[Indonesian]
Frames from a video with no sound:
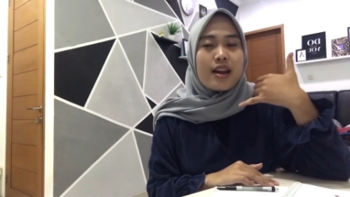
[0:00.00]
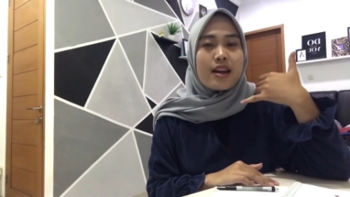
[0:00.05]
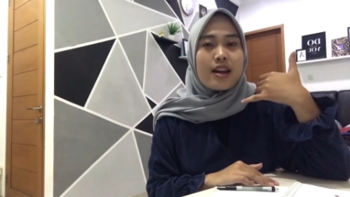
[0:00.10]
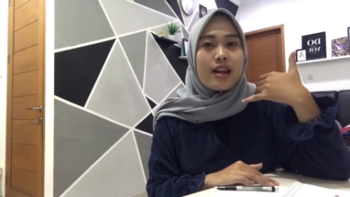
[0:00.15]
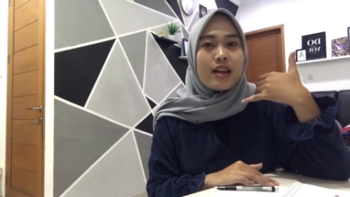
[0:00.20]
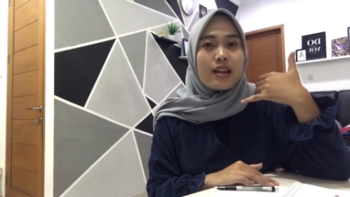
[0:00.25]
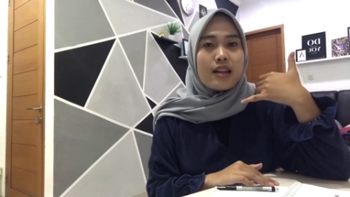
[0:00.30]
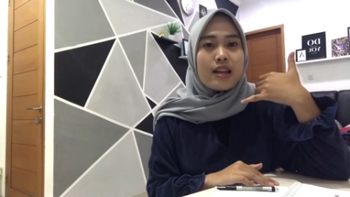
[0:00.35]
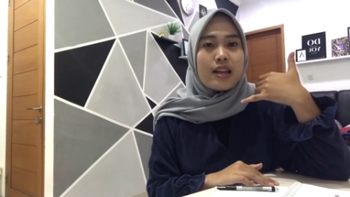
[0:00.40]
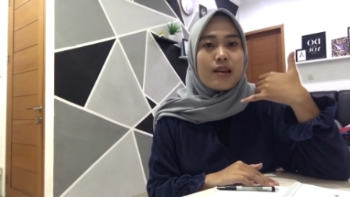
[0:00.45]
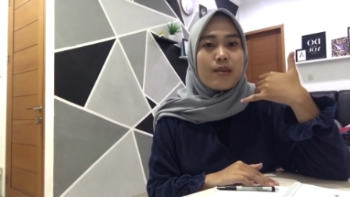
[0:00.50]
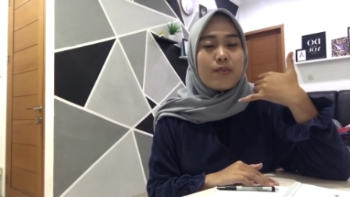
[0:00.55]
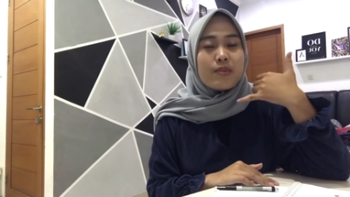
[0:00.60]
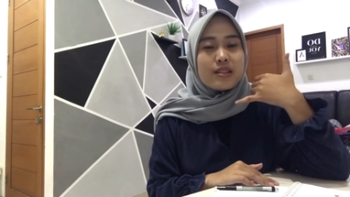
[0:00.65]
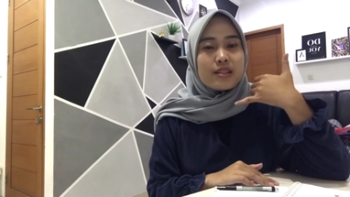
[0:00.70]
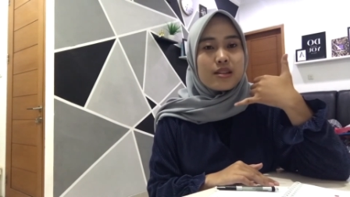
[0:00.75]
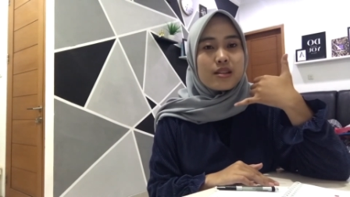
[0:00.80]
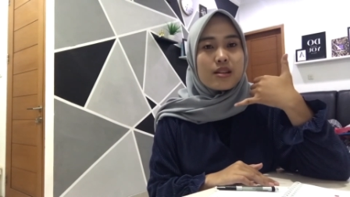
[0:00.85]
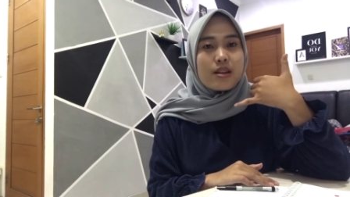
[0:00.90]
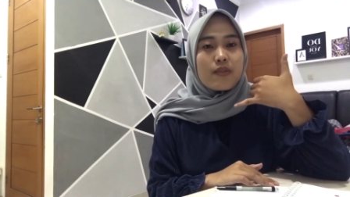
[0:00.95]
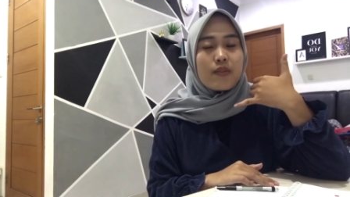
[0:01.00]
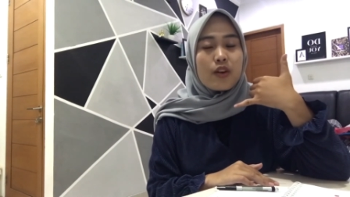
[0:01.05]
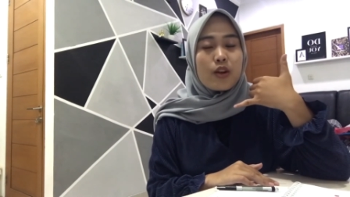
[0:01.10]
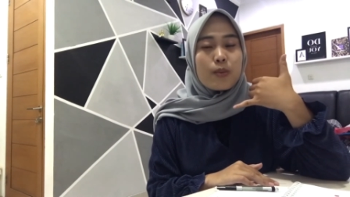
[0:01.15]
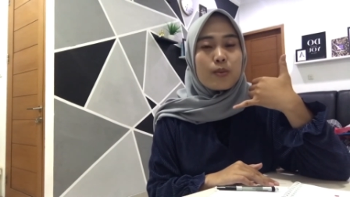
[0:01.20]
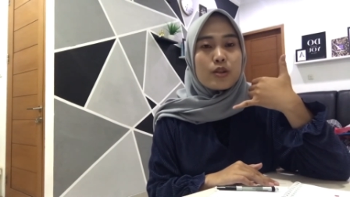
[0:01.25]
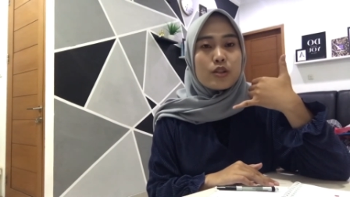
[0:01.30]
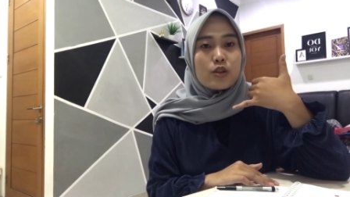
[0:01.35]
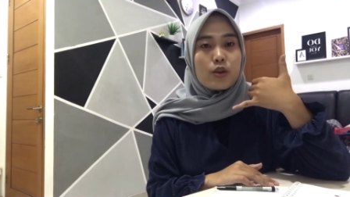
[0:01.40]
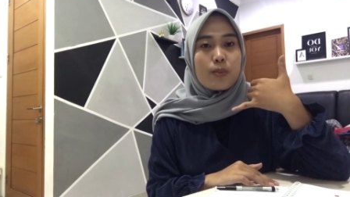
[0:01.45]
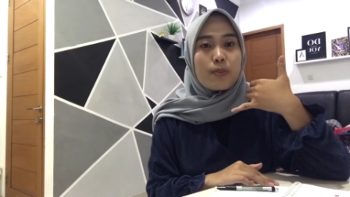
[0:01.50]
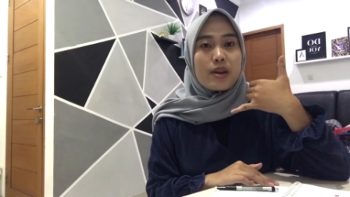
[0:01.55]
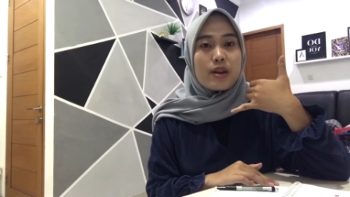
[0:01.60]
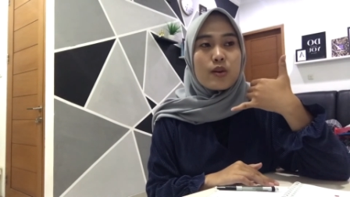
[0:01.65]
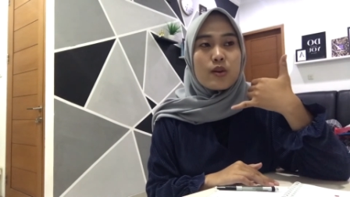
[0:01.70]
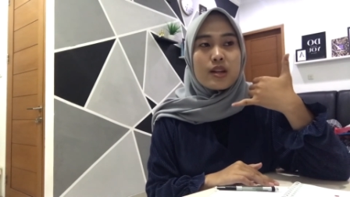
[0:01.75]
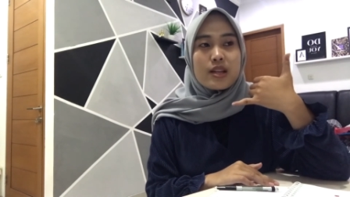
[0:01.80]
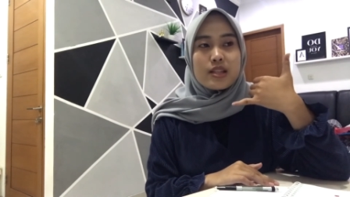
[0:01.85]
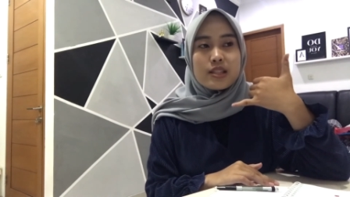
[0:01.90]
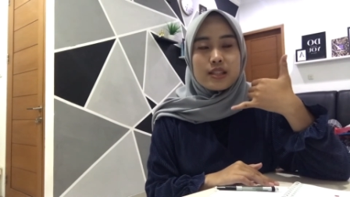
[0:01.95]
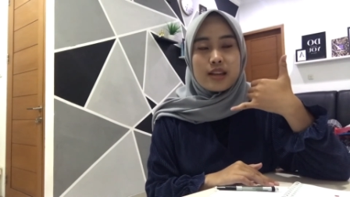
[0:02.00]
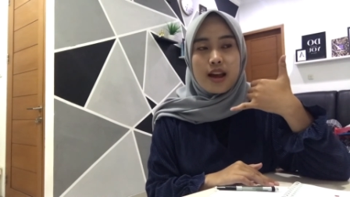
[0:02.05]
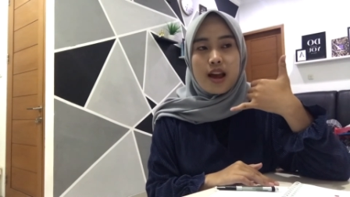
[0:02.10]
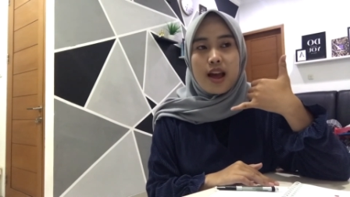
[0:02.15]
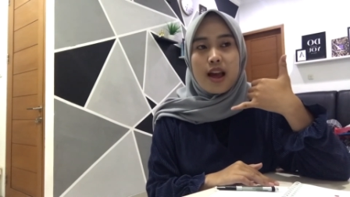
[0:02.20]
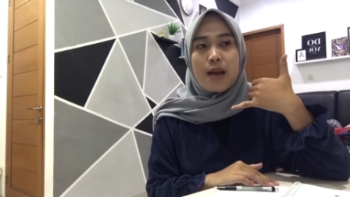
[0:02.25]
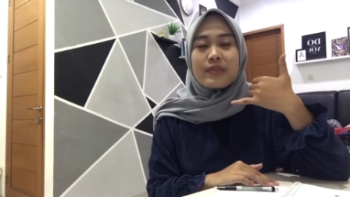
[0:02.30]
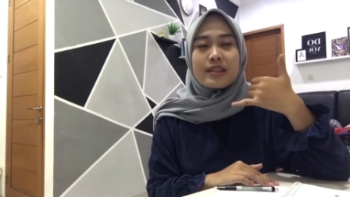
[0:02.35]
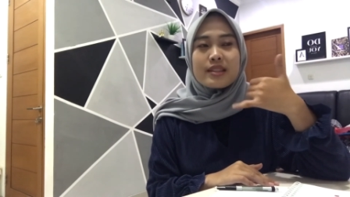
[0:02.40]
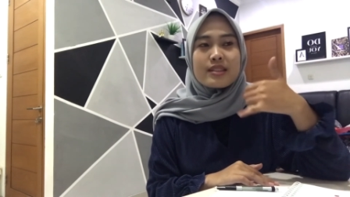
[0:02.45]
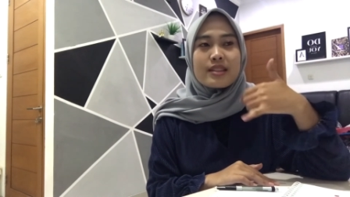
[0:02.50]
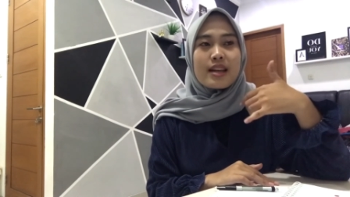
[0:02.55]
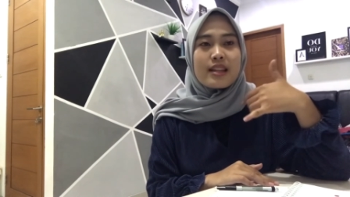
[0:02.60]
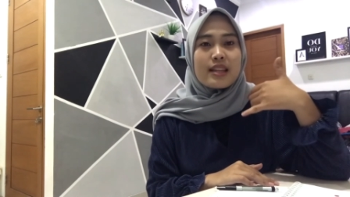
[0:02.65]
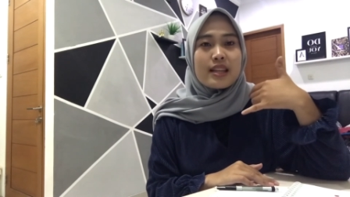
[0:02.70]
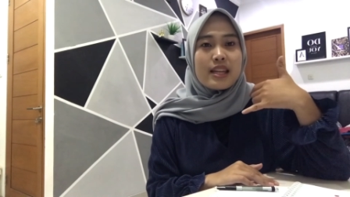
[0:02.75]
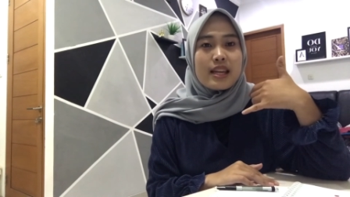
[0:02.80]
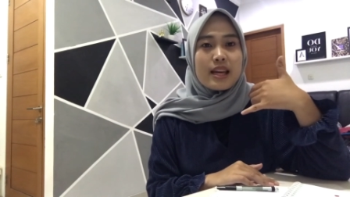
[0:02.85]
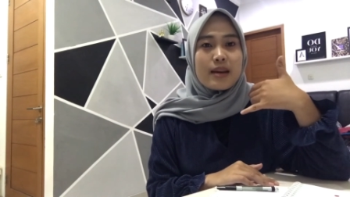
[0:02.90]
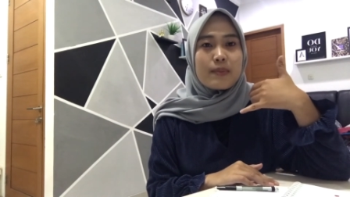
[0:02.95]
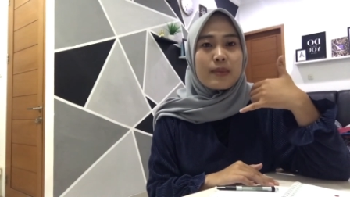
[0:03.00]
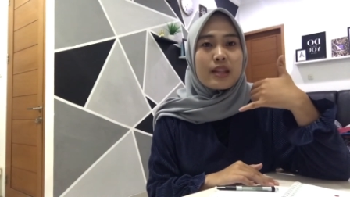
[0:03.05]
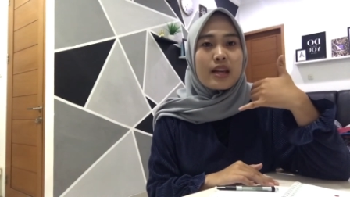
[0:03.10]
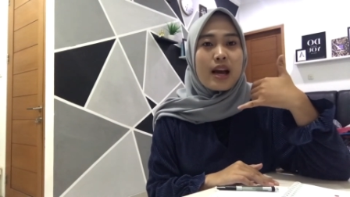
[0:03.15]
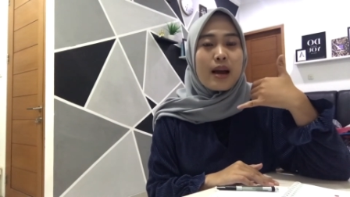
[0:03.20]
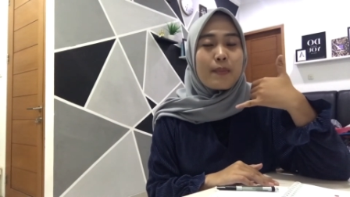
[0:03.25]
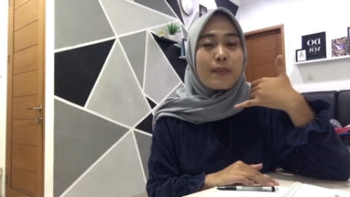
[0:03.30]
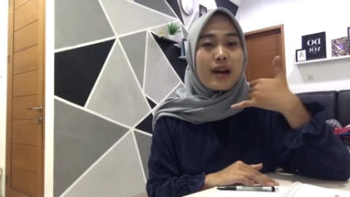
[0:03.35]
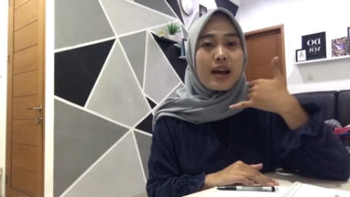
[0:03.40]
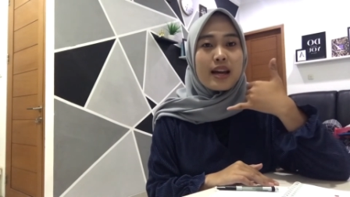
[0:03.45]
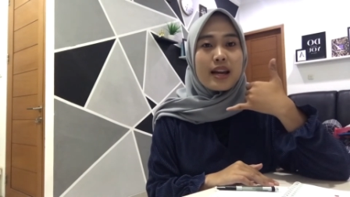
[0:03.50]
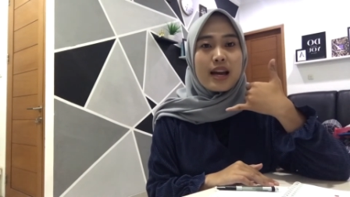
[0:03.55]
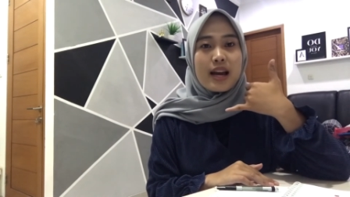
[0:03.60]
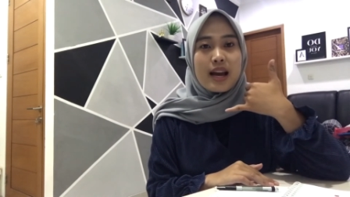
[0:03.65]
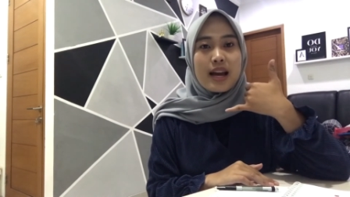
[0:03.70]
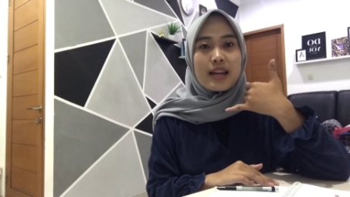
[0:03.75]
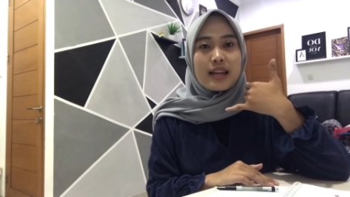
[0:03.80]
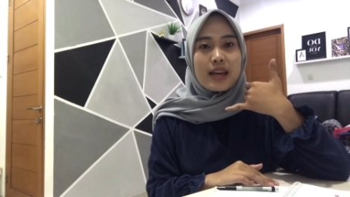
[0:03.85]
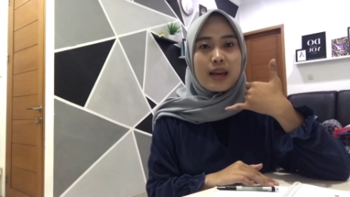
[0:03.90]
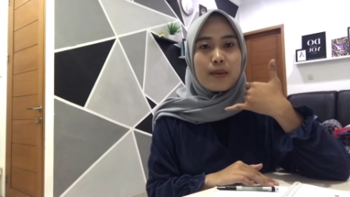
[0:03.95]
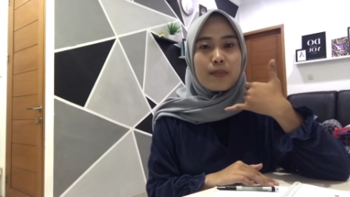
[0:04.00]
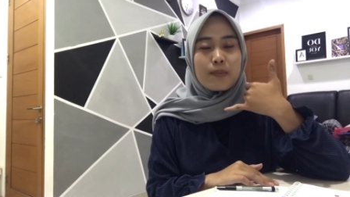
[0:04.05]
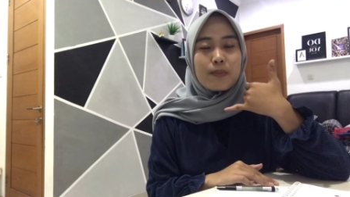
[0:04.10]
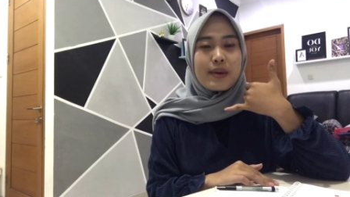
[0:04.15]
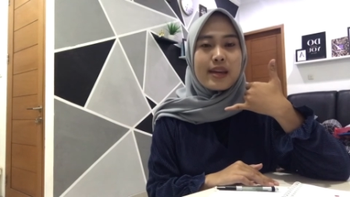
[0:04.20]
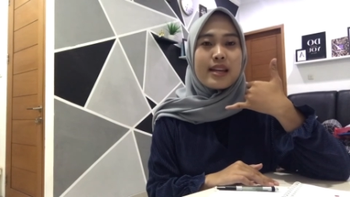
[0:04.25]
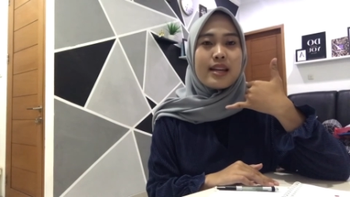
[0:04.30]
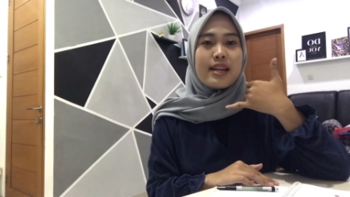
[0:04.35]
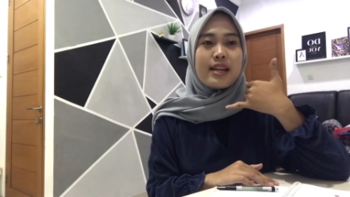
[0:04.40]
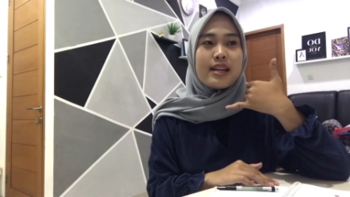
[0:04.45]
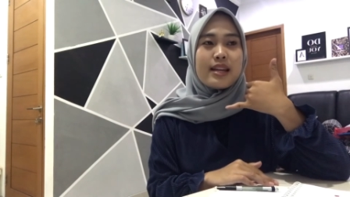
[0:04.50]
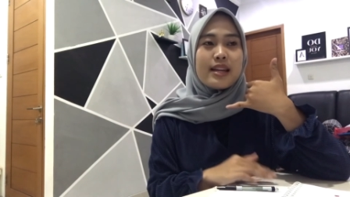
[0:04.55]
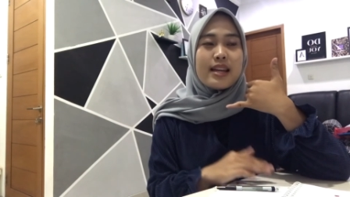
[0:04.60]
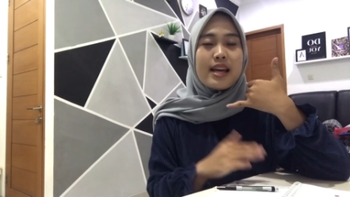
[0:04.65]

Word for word: dari Business Development Shop Indonesia Saat ini kami tengah mengadakan campaign